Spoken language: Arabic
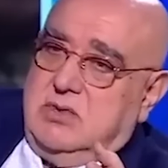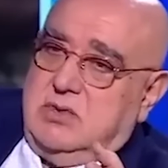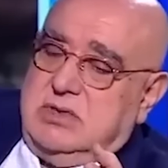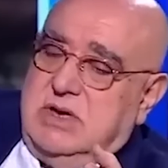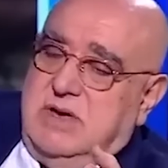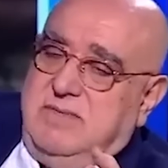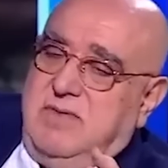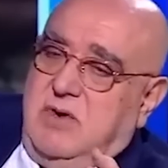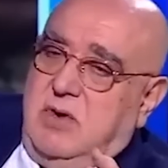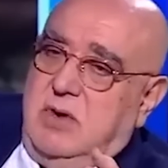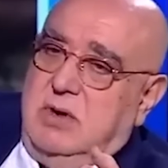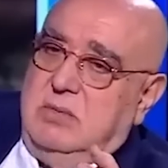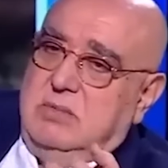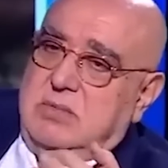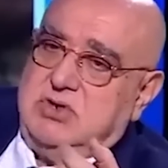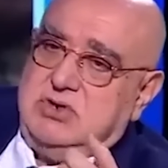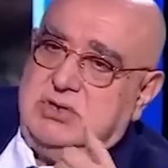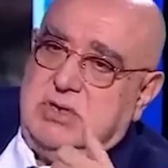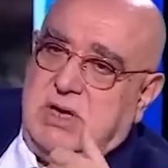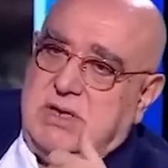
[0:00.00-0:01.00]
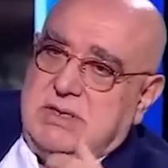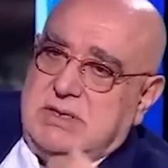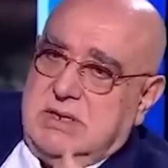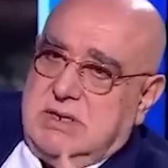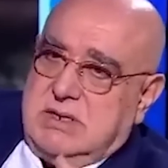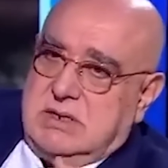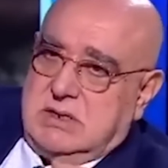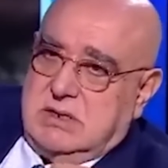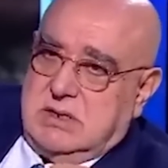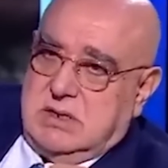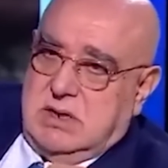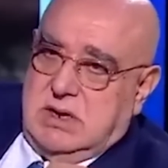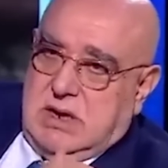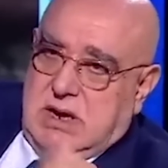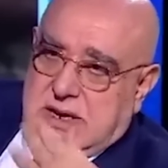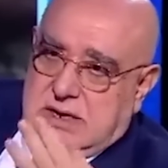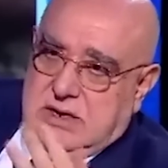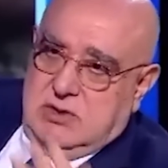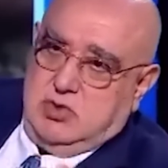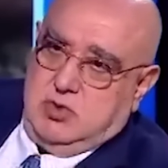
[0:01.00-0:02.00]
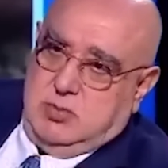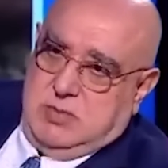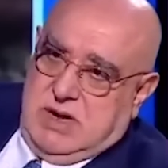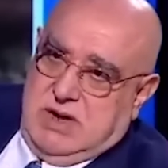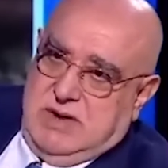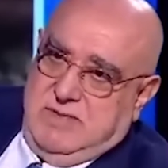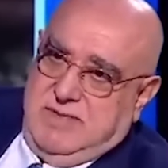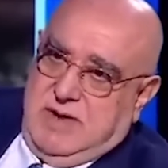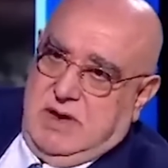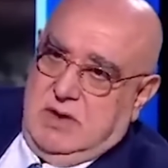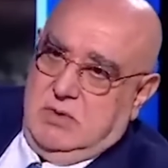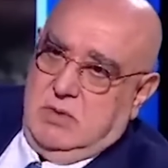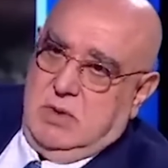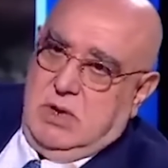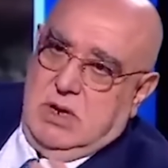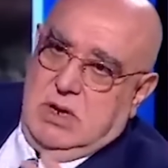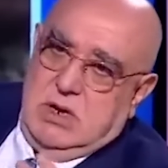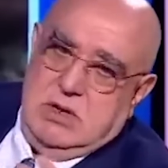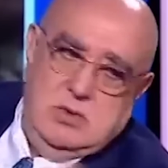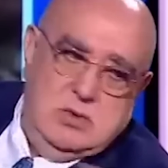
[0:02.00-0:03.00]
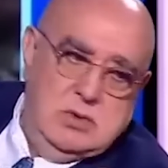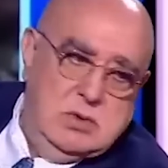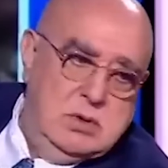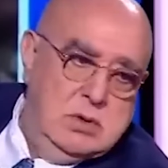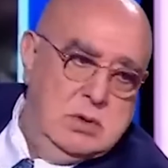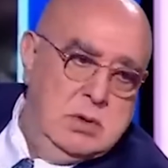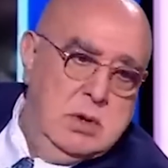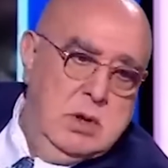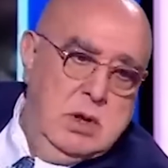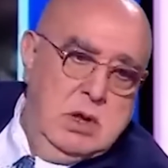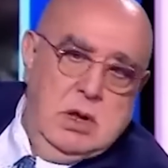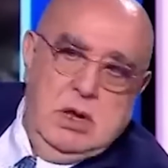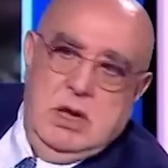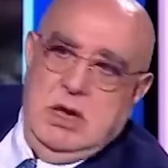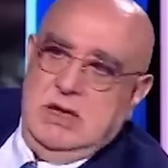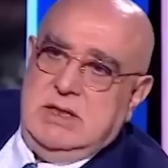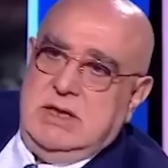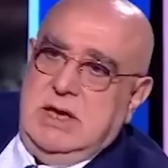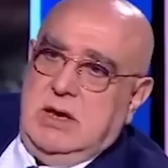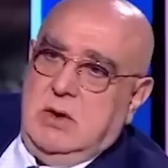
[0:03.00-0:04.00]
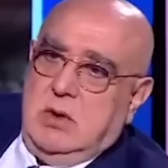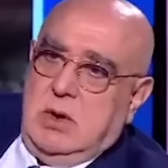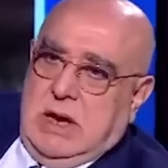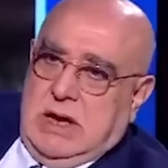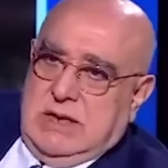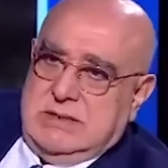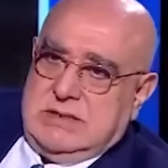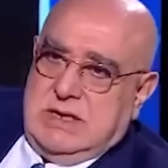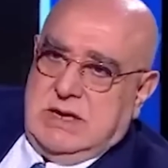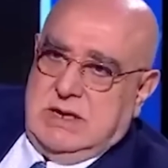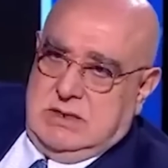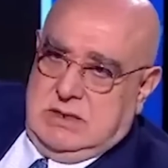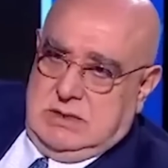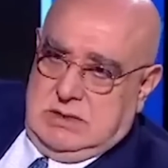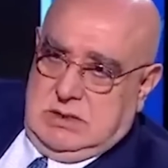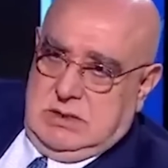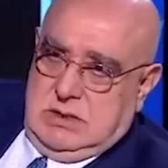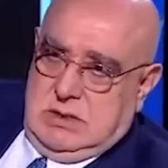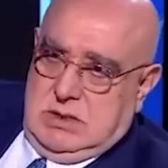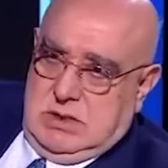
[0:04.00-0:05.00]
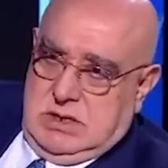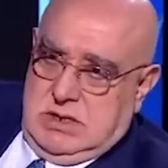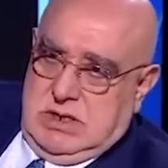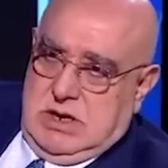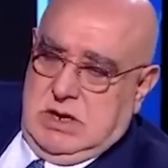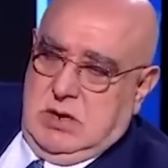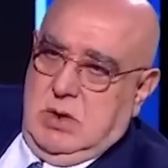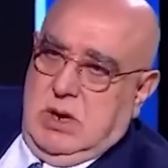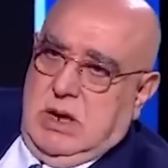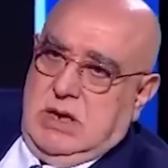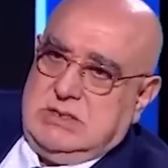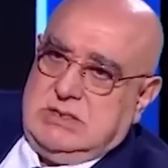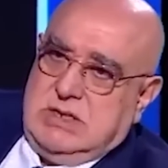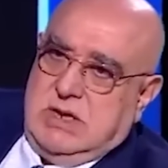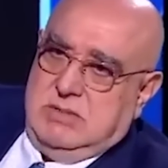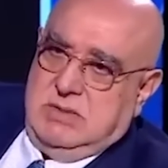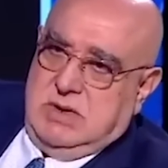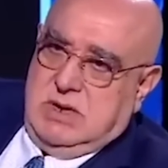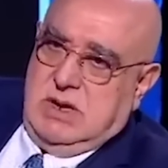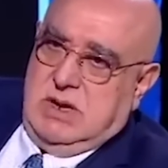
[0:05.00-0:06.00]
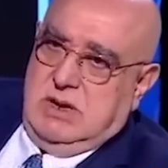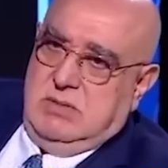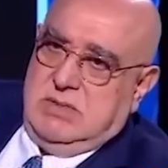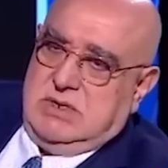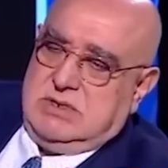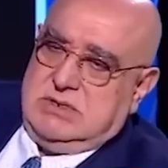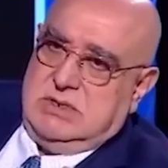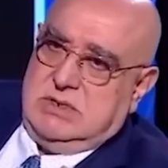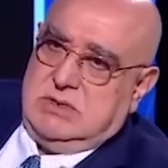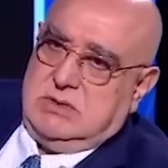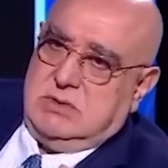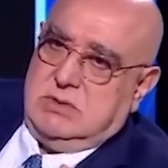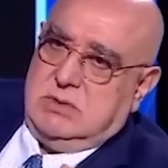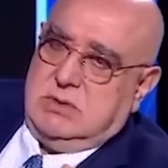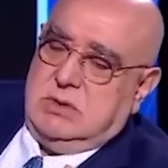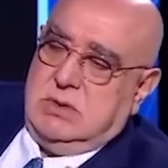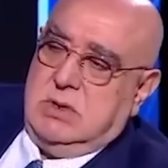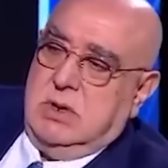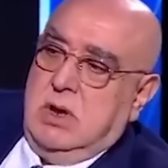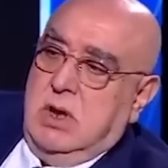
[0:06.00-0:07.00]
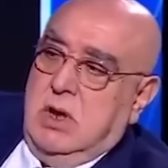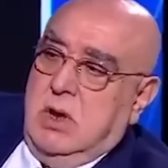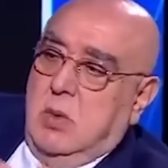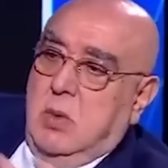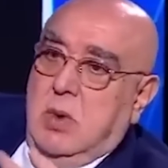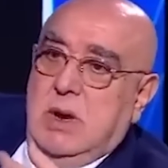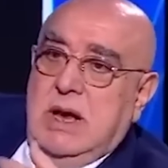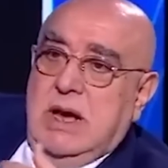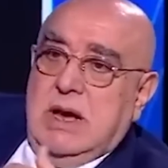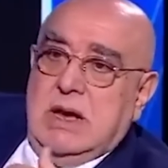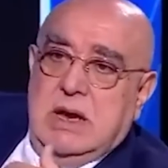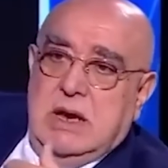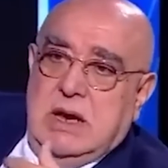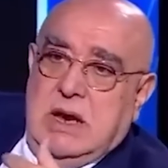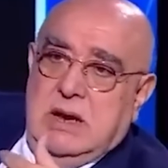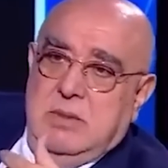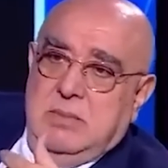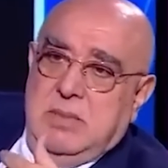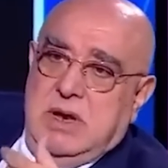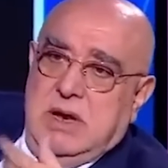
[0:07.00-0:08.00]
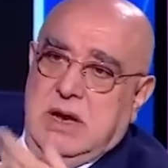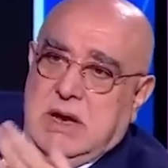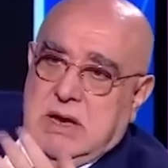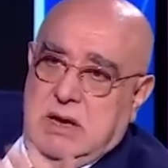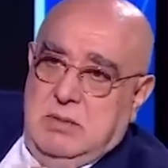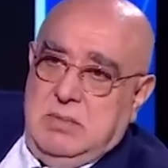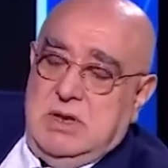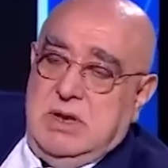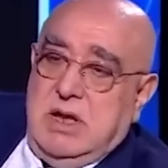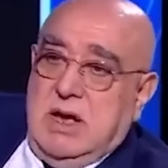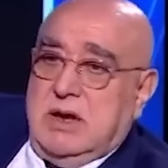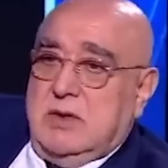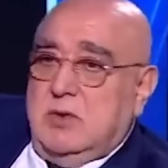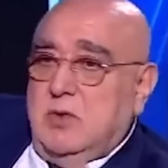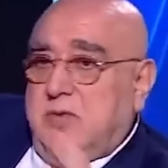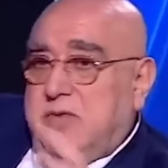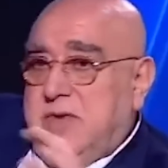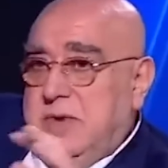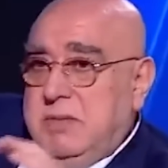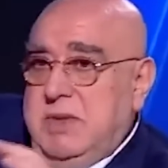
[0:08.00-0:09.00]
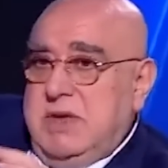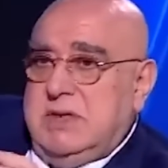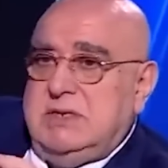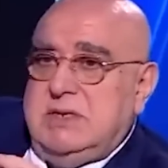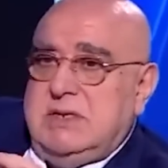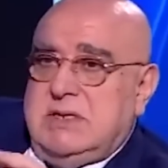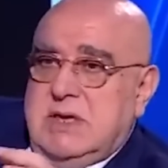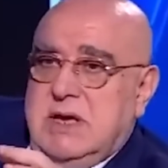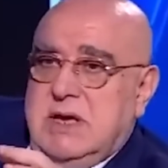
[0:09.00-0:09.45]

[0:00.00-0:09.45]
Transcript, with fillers: جوزيف عون مش ناطر انا شو بعرف عنه لانه ادائه العسكري ادائه العسكري من خلال مسيرته ولكن انا بقول لك ابن ارضه في ميزه